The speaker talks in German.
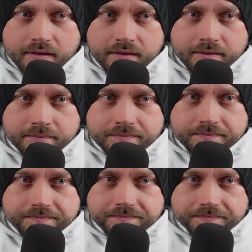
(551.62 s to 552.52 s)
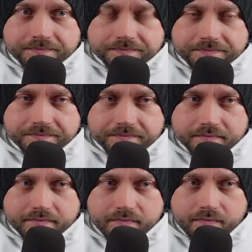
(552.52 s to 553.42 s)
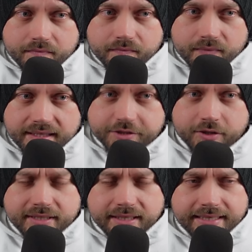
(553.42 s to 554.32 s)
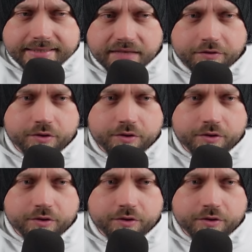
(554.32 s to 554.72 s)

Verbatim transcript: Ähm, das könnte die nächste